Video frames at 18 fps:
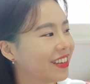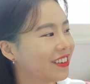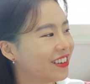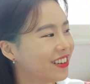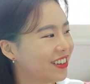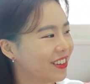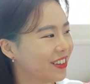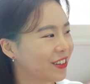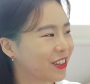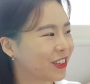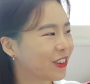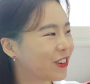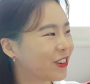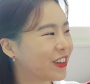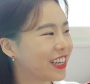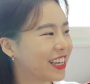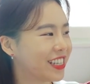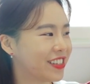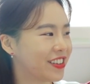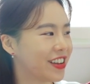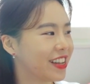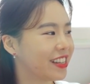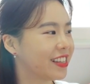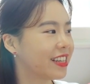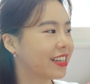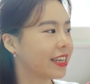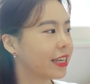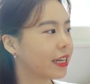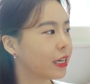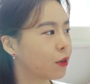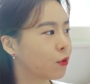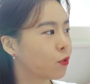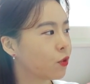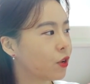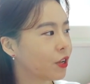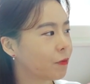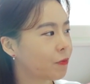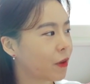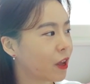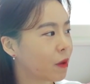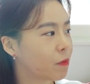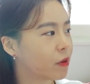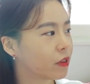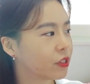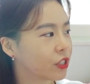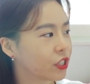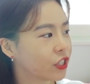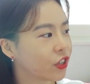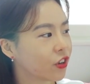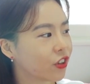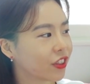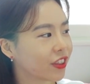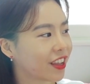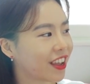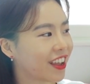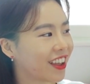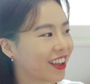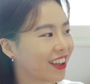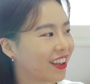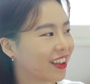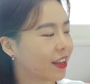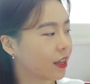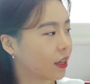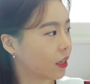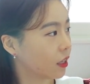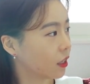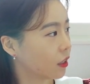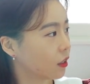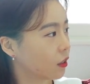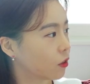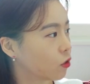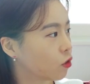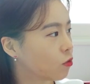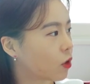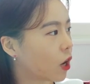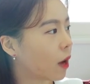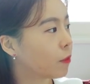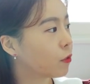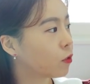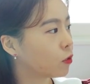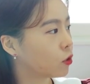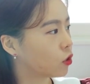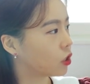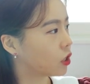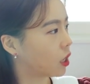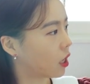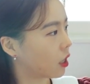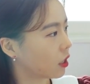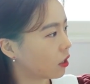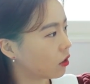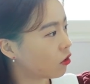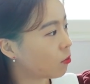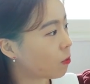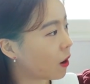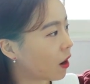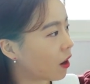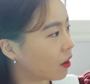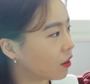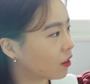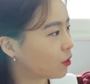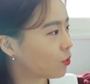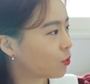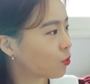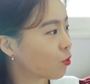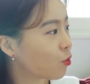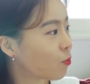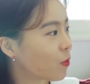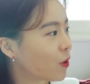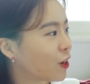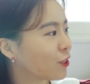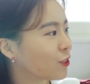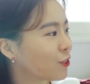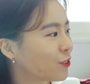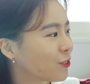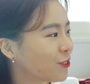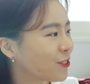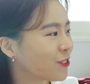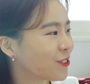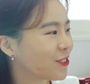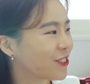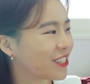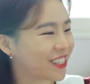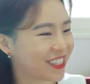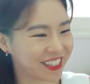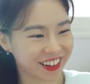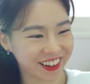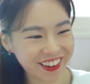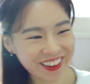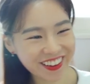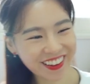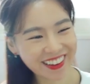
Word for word: 이거? 교회에서 애들끼리 롤링페이퍼 쓴 건데 너무 감동적이야. 이거 봐, 은총 오빠가 써준 것도 있어.